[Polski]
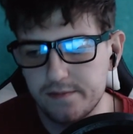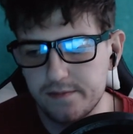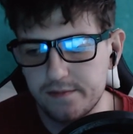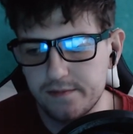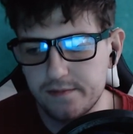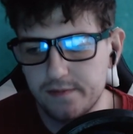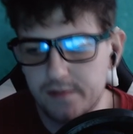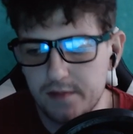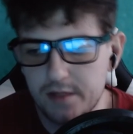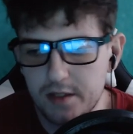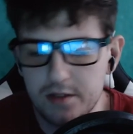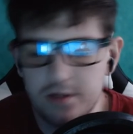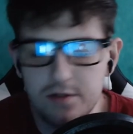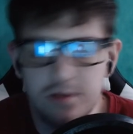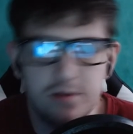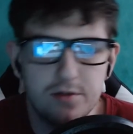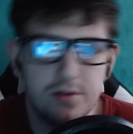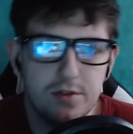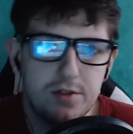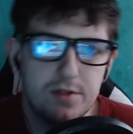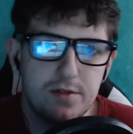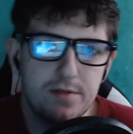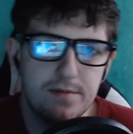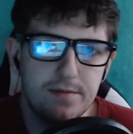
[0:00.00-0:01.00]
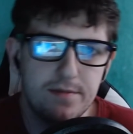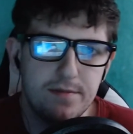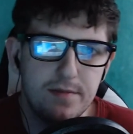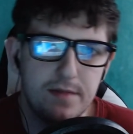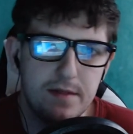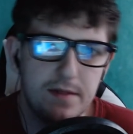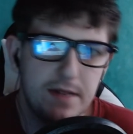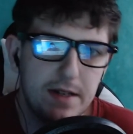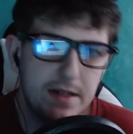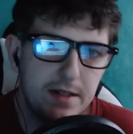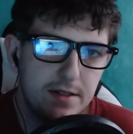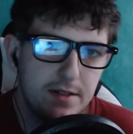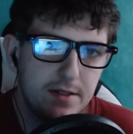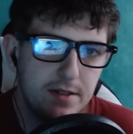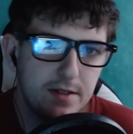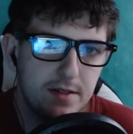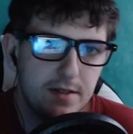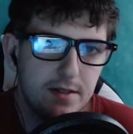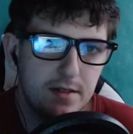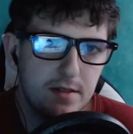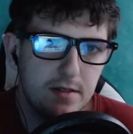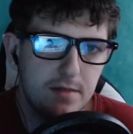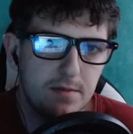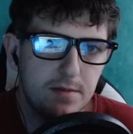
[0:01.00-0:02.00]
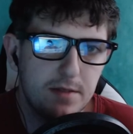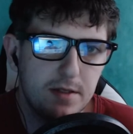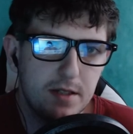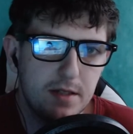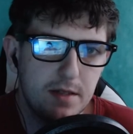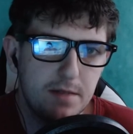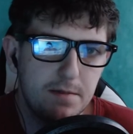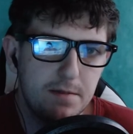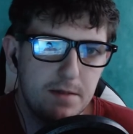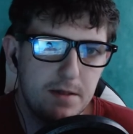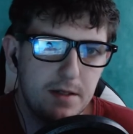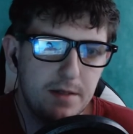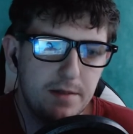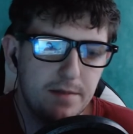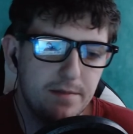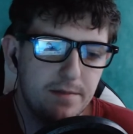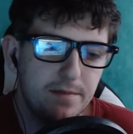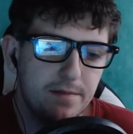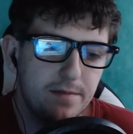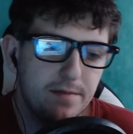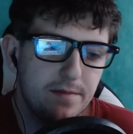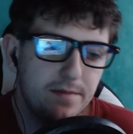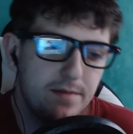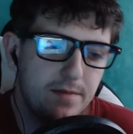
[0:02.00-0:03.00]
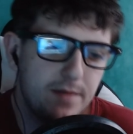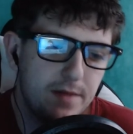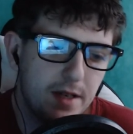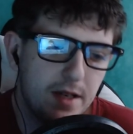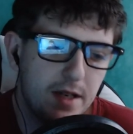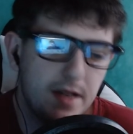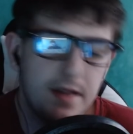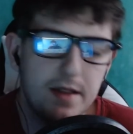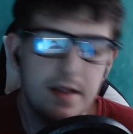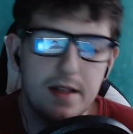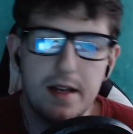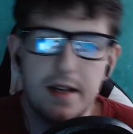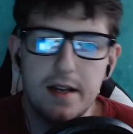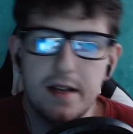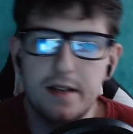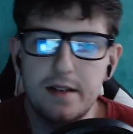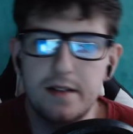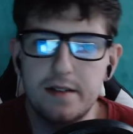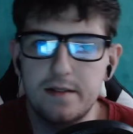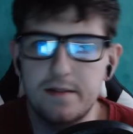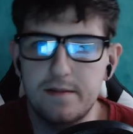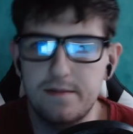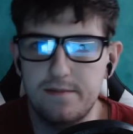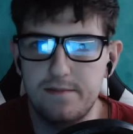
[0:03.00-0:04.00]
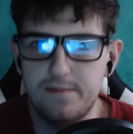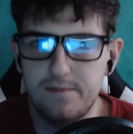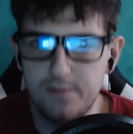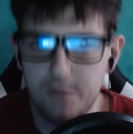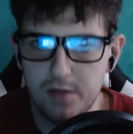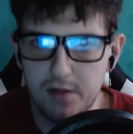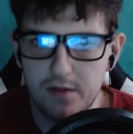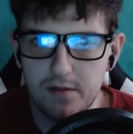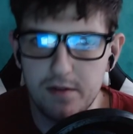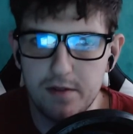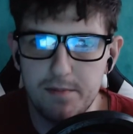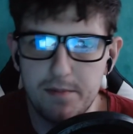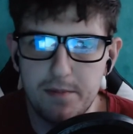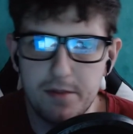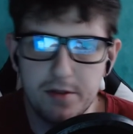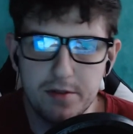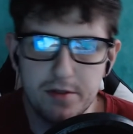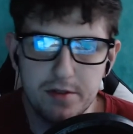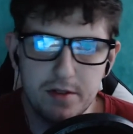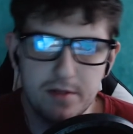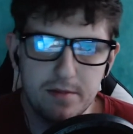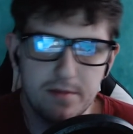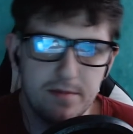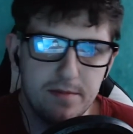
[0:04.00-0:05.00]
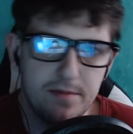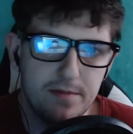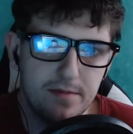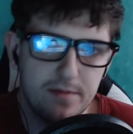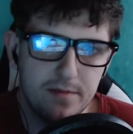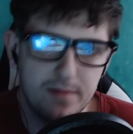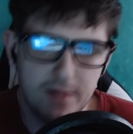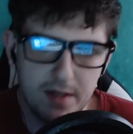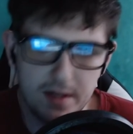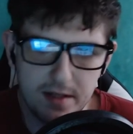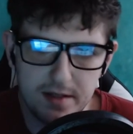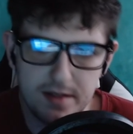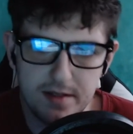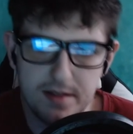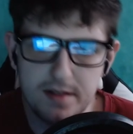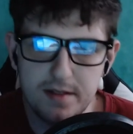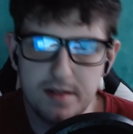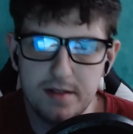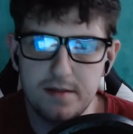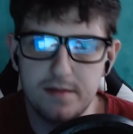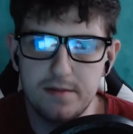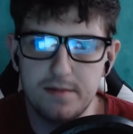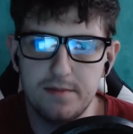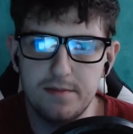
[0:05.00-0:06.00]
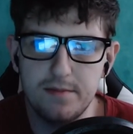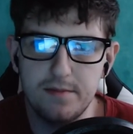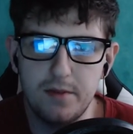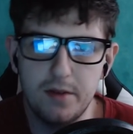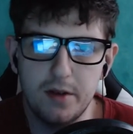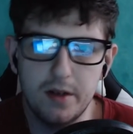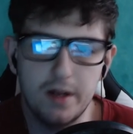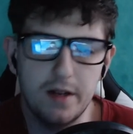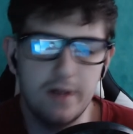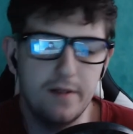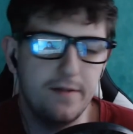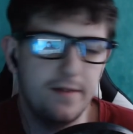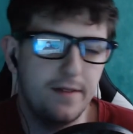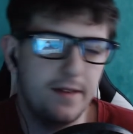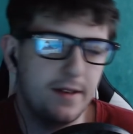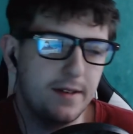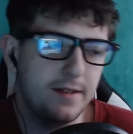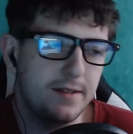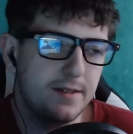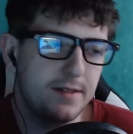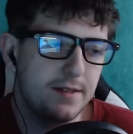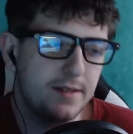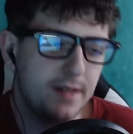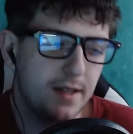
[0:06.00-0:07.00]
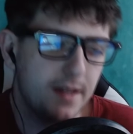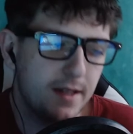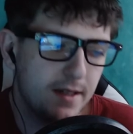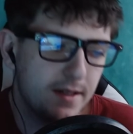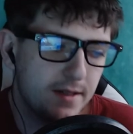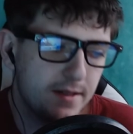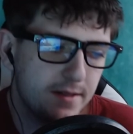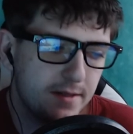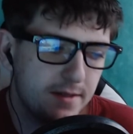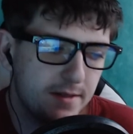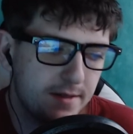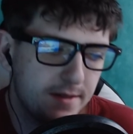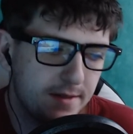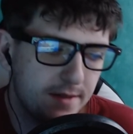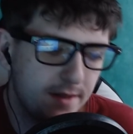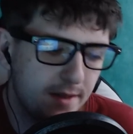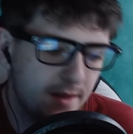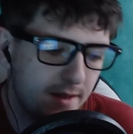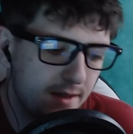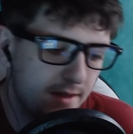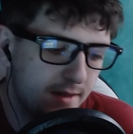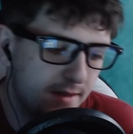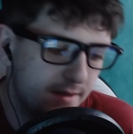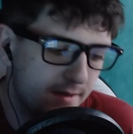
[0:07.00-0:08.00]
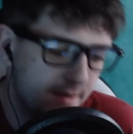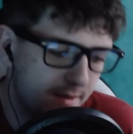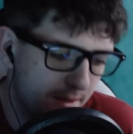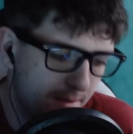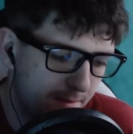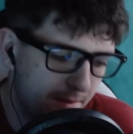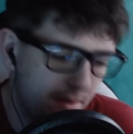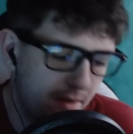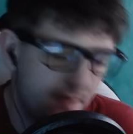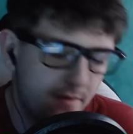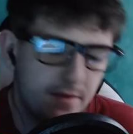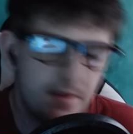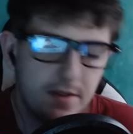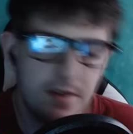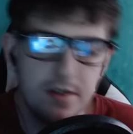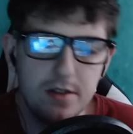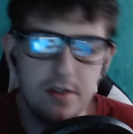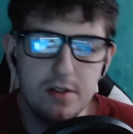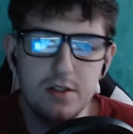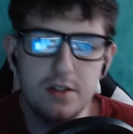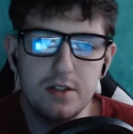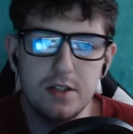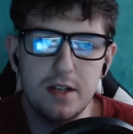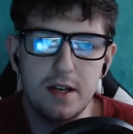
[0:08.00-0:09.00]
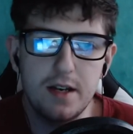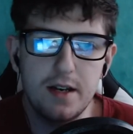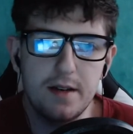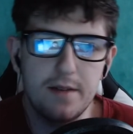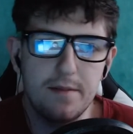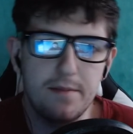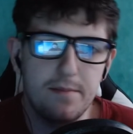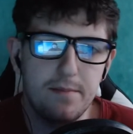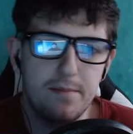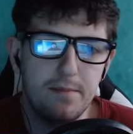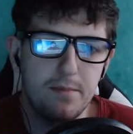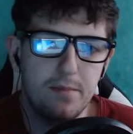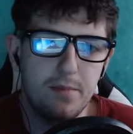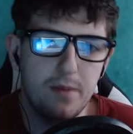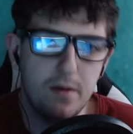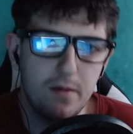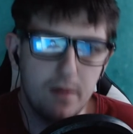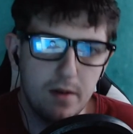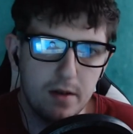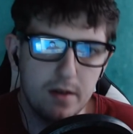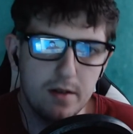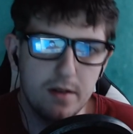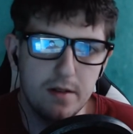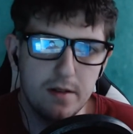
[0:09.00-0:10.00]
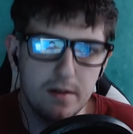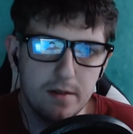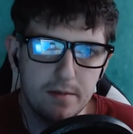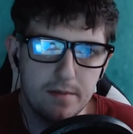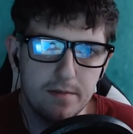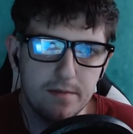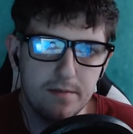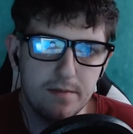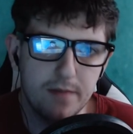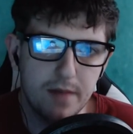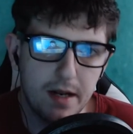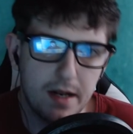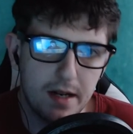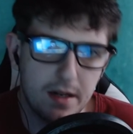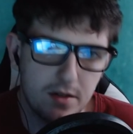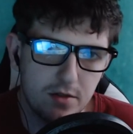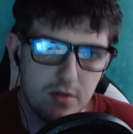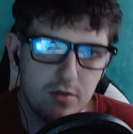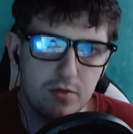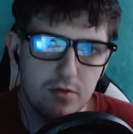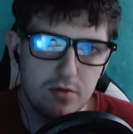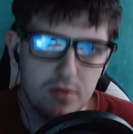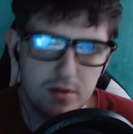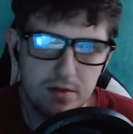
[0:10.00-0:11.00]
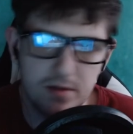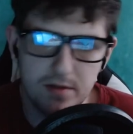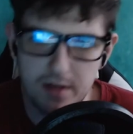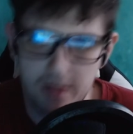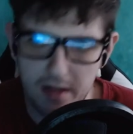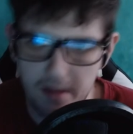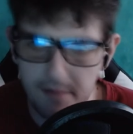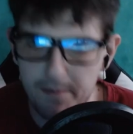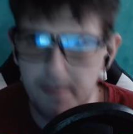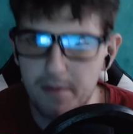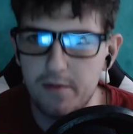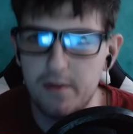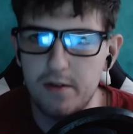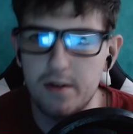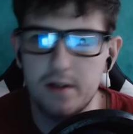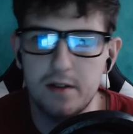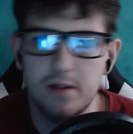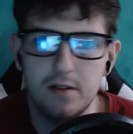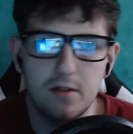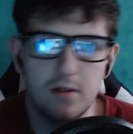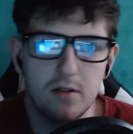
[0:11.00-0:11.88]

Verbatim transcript: No cóż, 2000 subskrypcji to jednak nowy poziom, więc mogę was teraz zapewnić, że powoli, a raczej już nie powoli, tylko